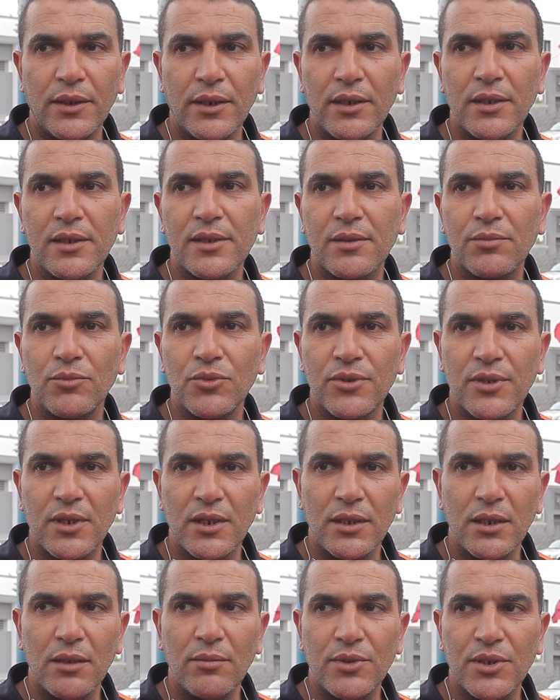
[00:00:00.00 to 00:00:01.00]
رئيس
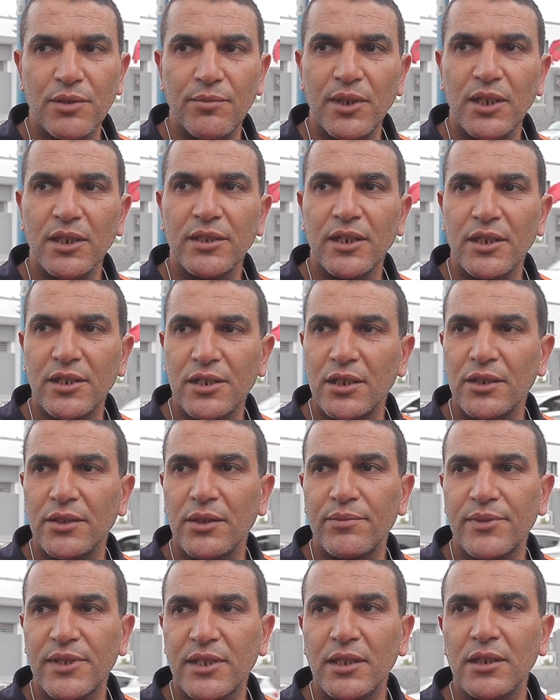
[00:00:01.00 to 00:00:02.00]
منتدى بجمعيه رجاء
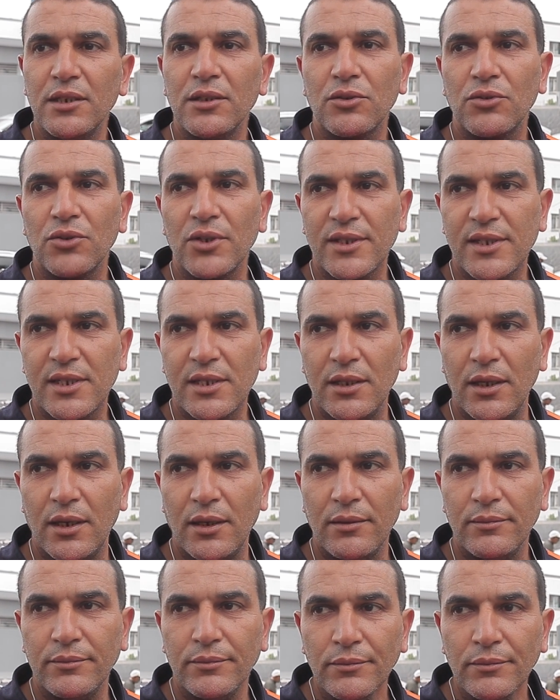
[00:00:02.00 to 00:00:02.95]
دربستان لكره السله